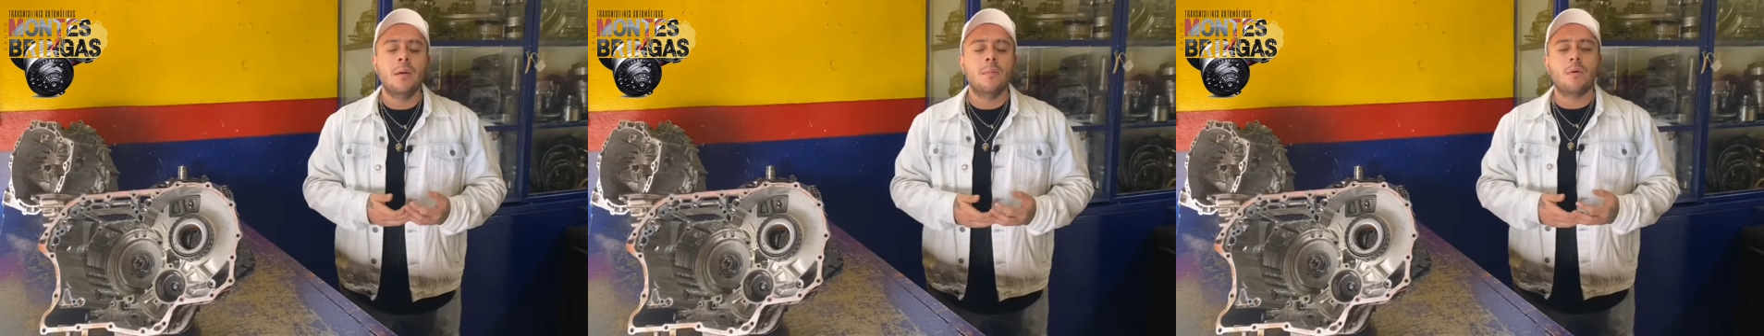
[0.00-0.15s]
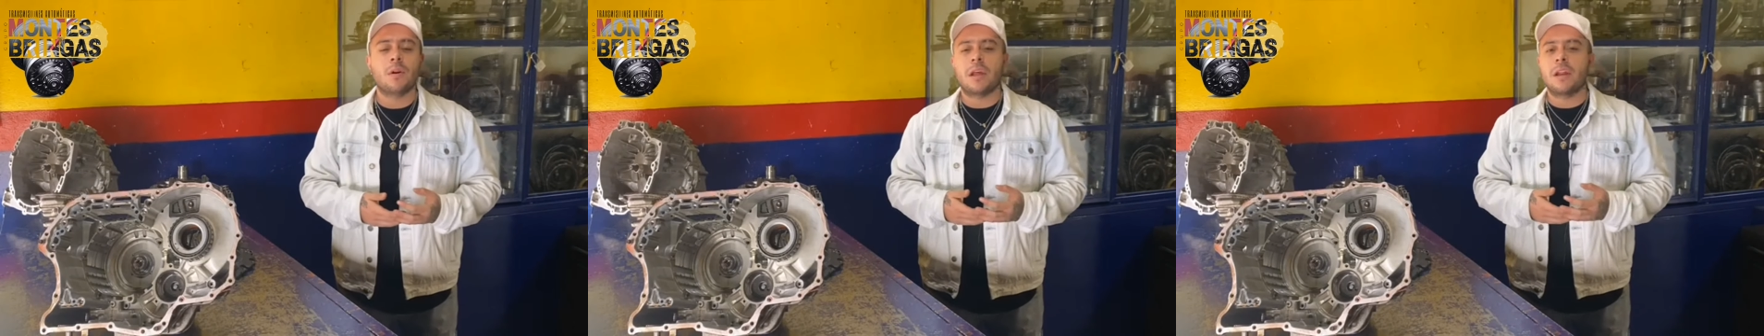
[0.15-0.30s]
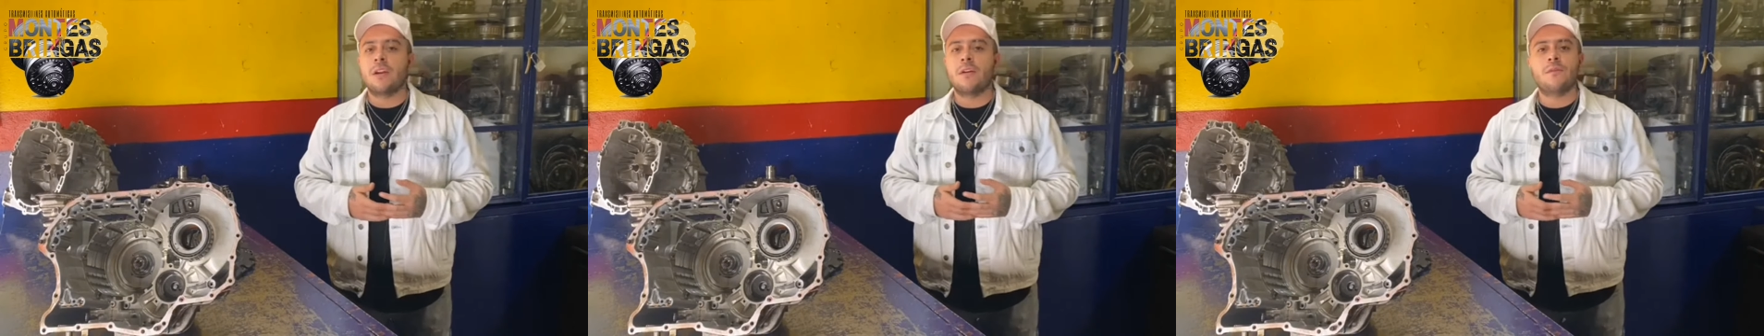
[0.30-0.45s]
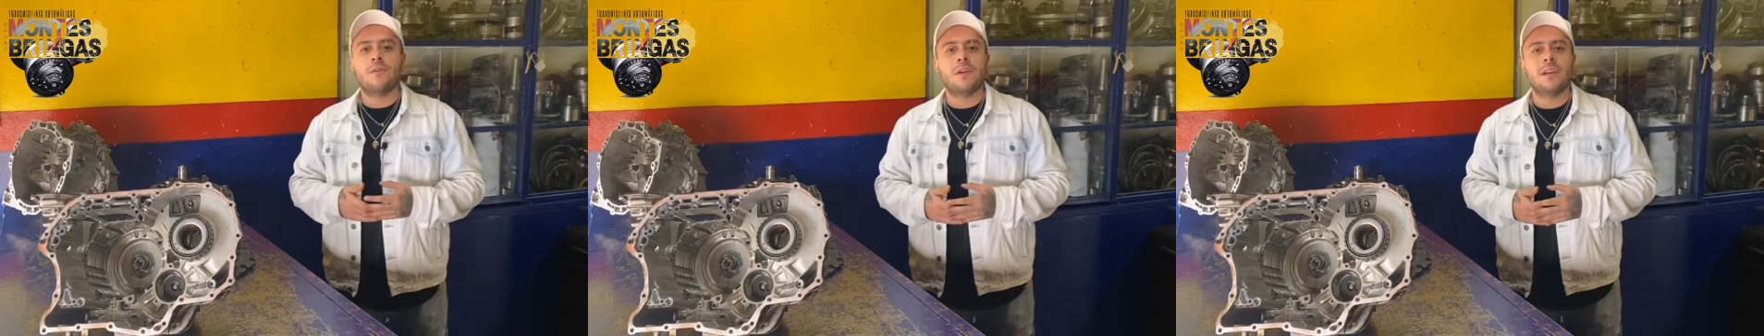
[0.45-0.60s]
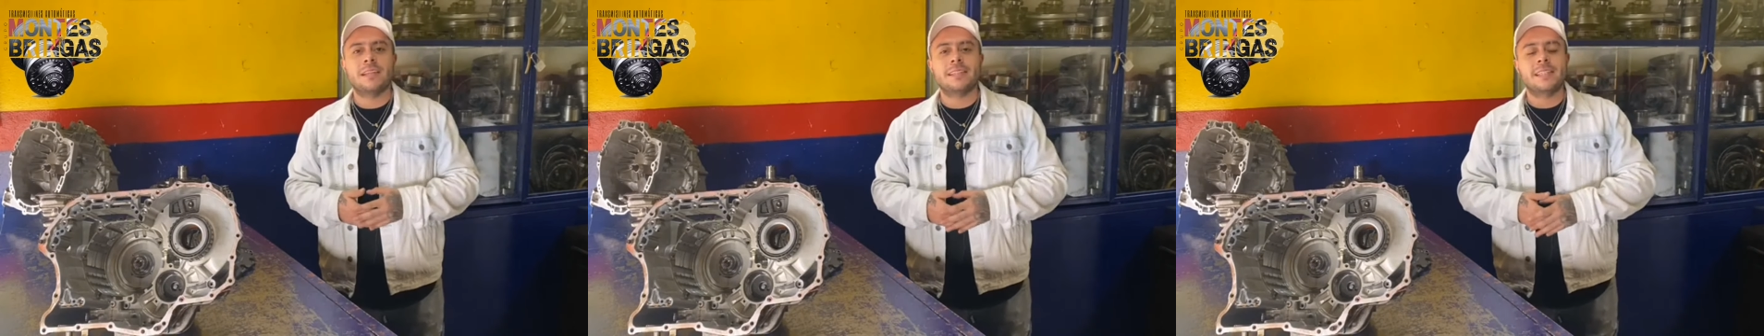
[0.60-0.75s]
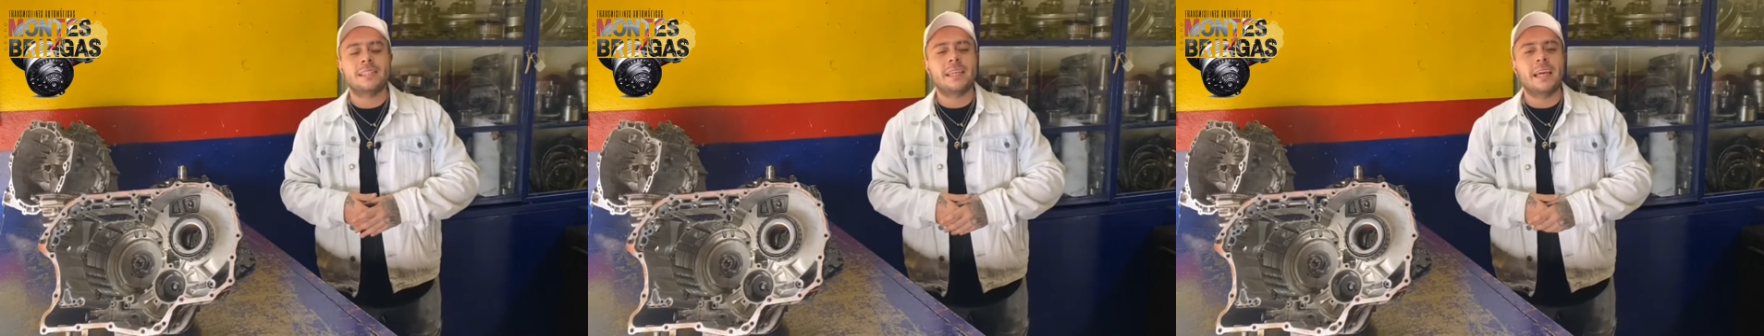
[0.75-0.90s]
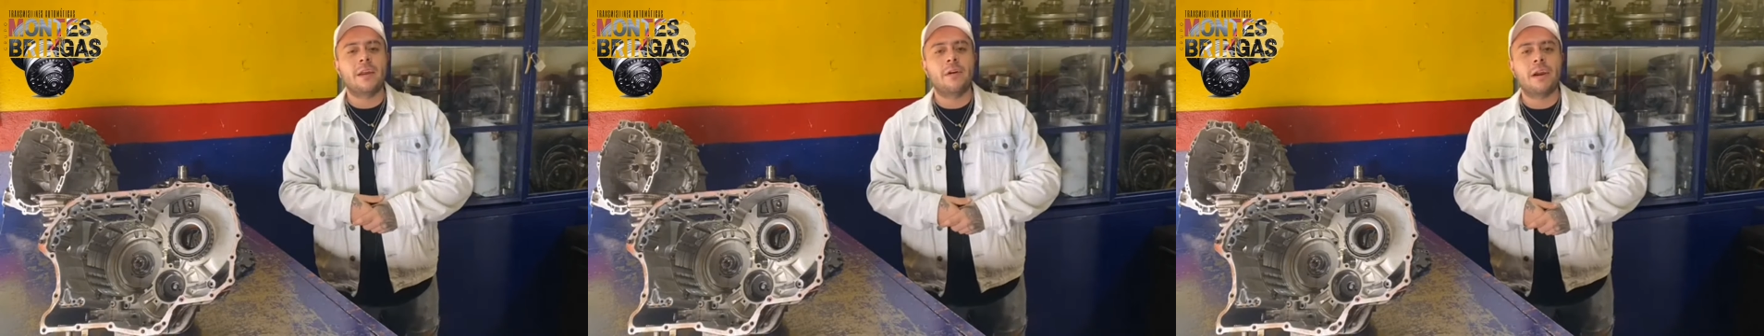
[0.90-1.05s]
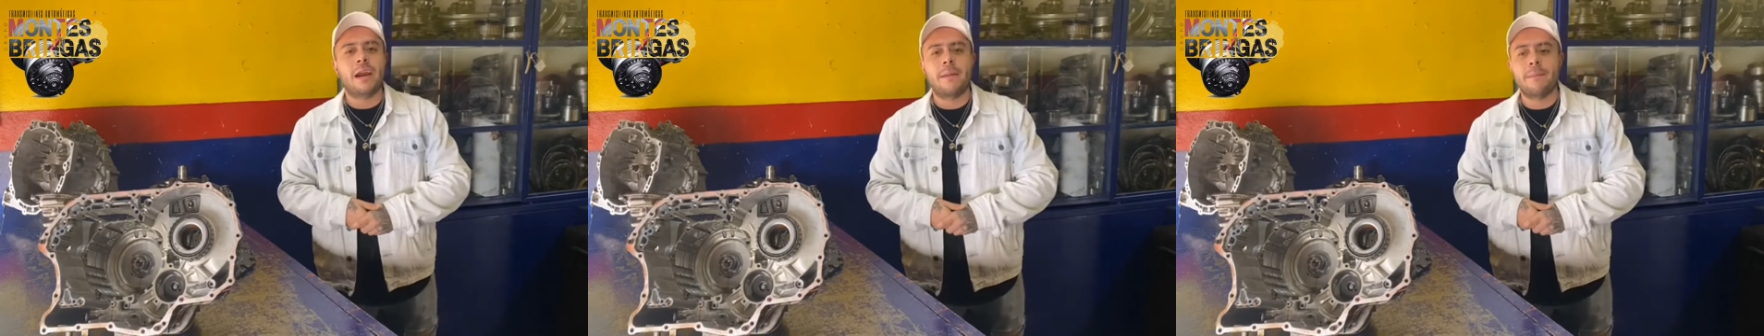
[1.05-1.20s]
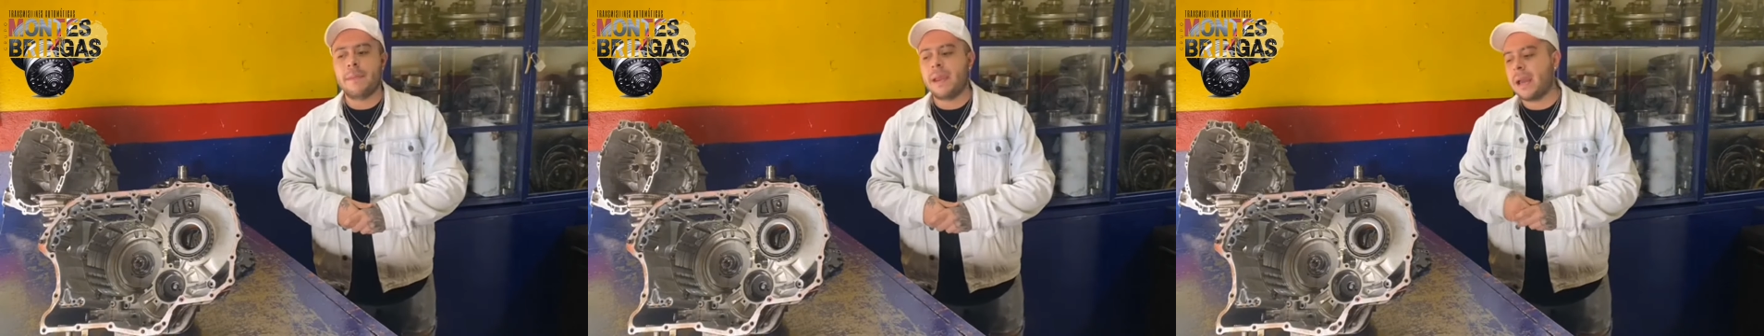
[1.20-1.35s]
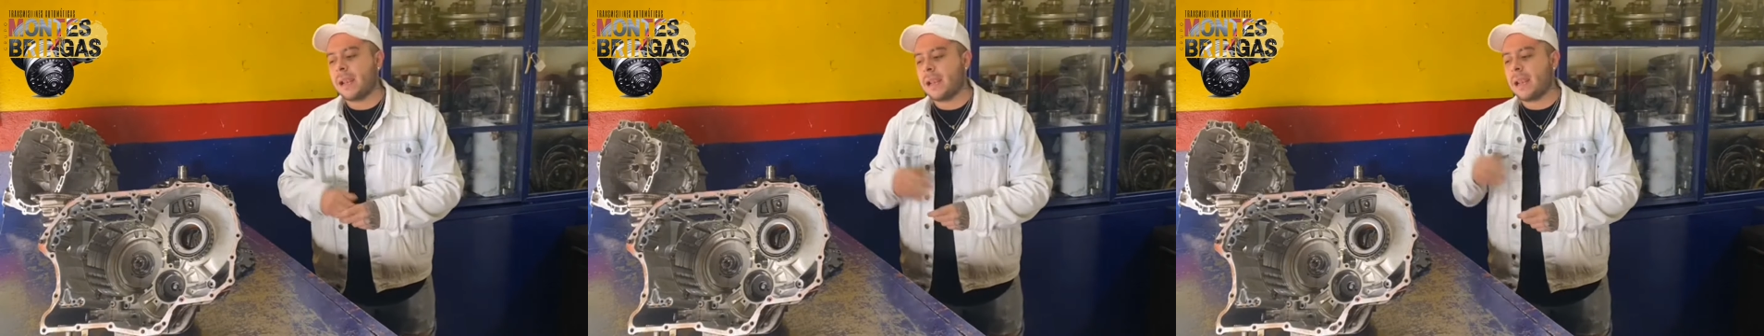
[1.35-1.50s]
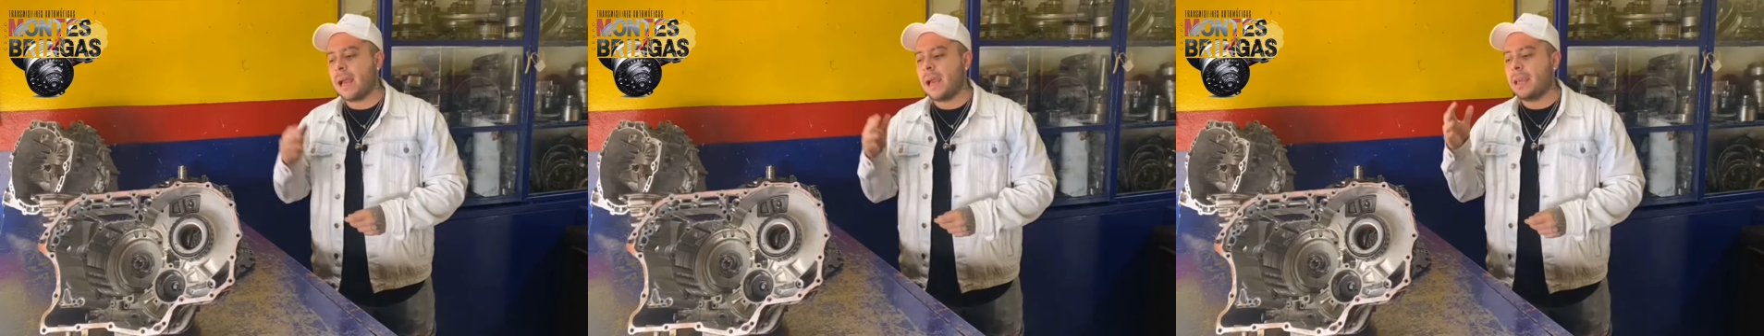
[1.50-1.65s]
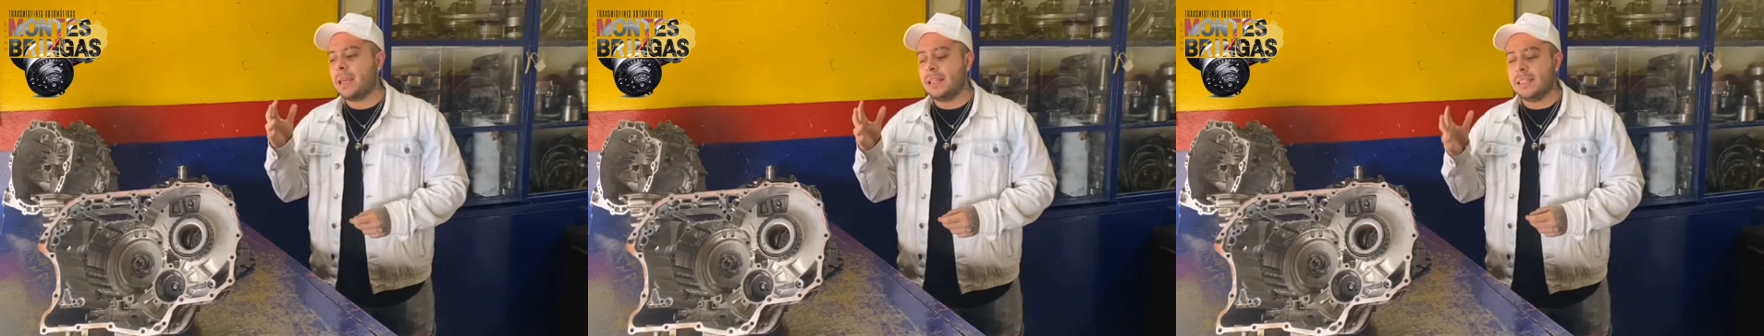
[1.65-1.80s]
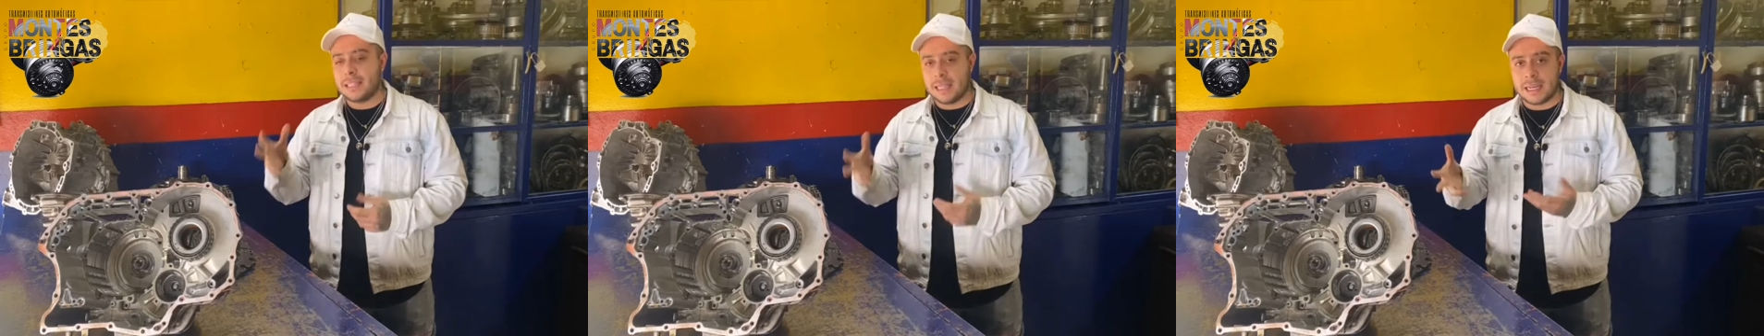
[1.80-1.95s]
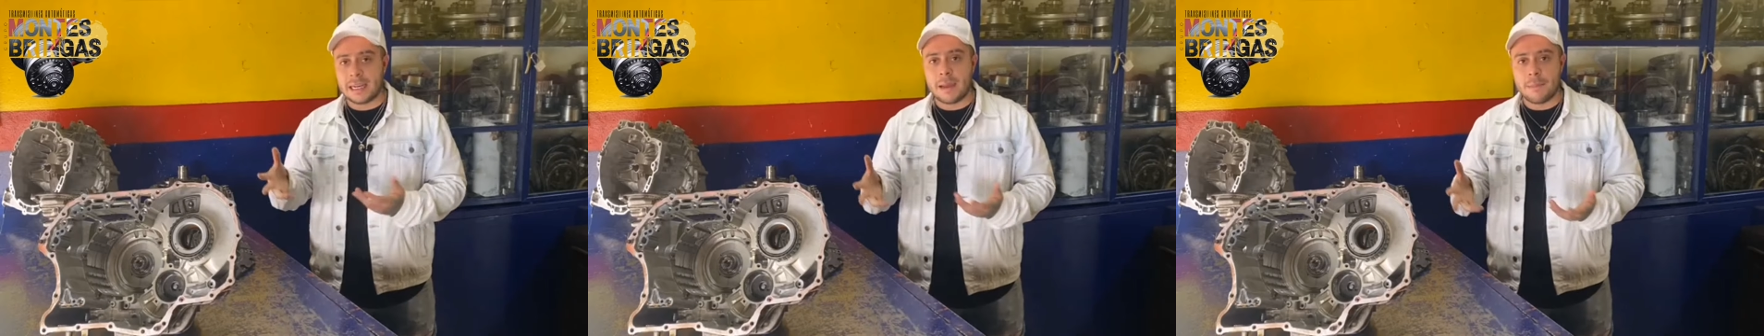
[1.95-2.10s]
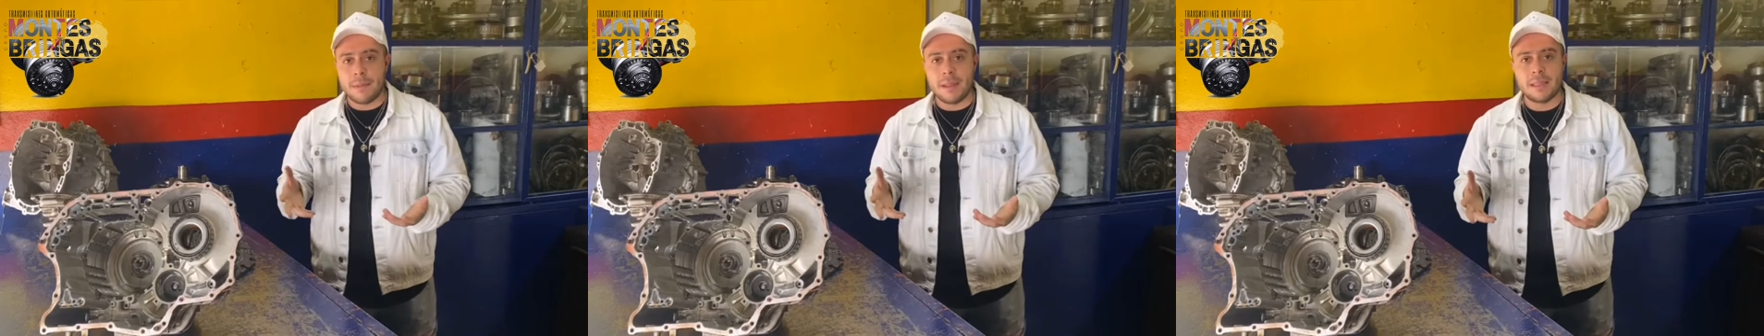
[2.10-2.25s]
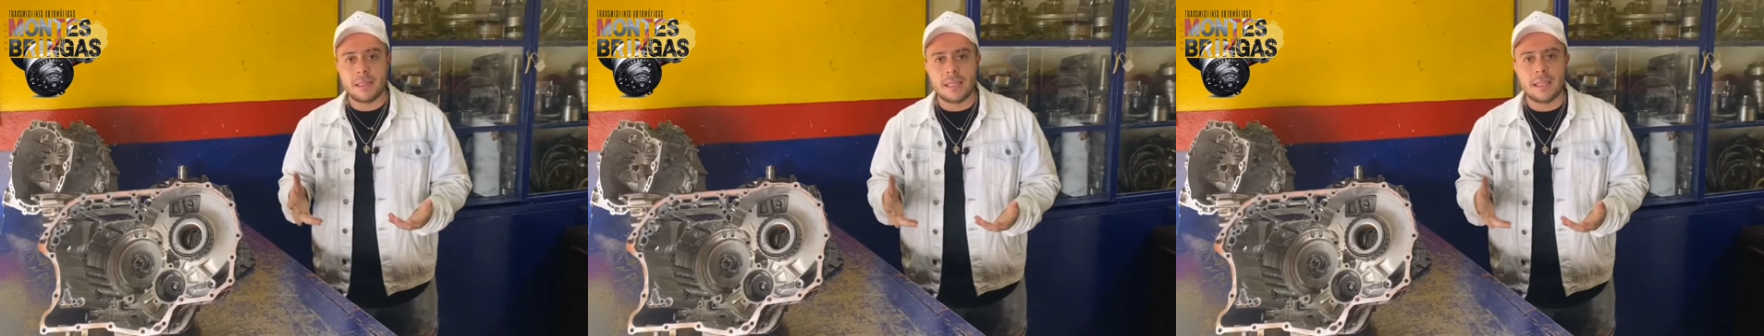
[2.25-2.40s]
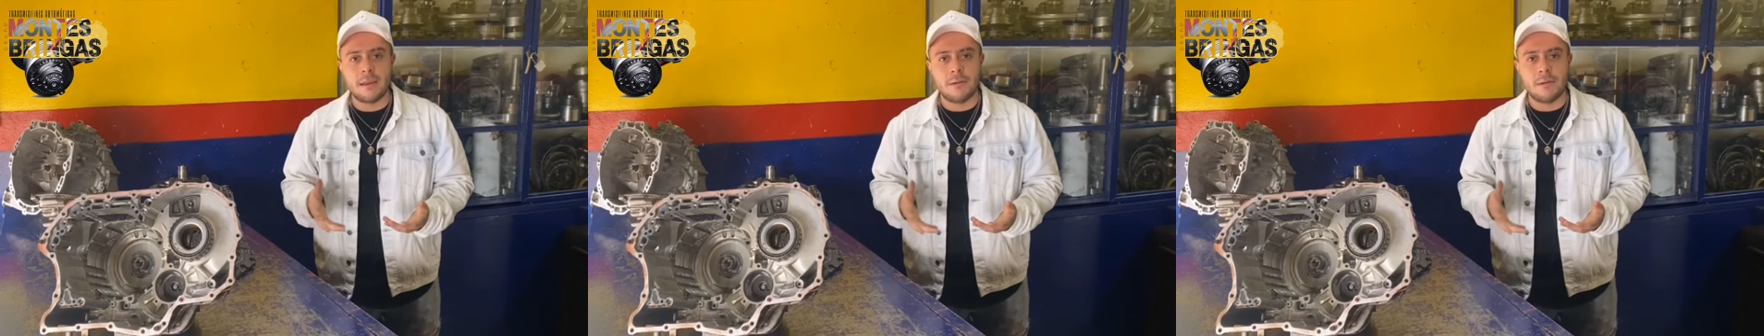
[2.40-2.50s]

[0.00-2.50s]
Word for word: porque no fue necesario cambiarla internamente